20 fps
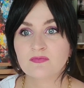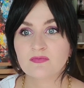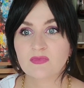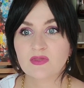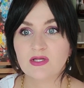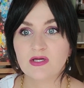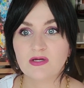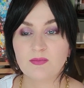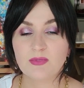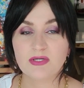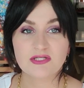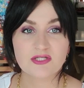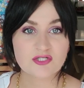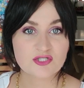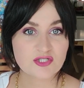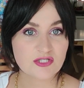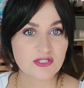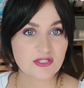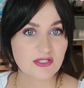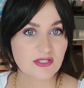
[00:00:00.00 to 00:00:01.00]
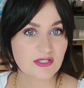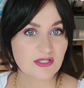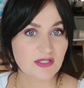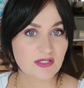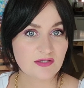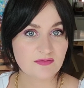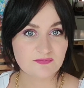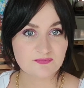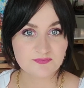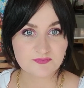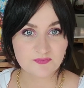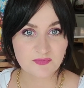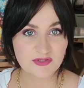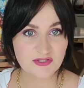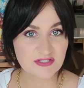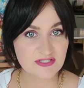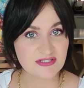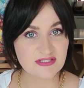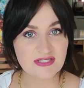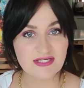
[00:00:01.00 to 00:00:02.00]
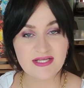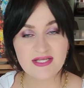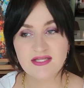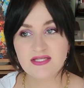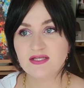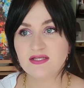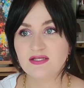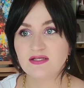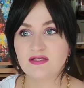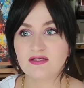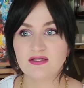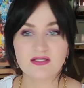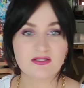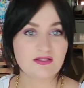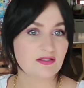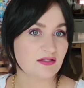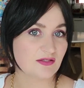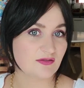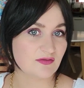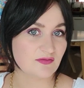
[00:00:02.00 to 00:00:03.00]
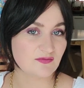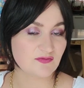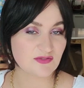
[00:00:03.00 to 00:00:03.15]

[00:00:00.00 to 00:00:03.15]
менеджеры подразделений – это